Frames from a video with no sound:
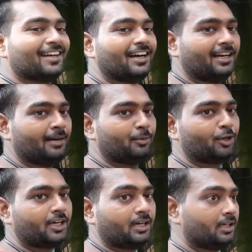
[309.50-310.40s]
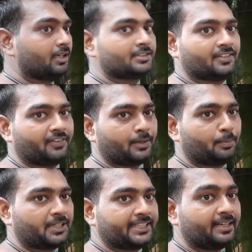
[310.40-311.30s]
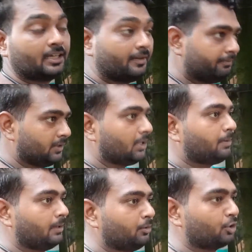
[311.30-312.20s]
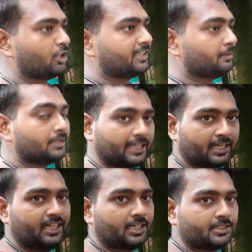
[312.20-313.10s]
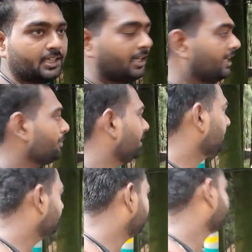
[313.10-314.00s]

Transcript: आ, हम लोग का सफ़र ऊपर तक मतलब हम लोग तो दो डेयरिंग करते हैं लेकिन मैम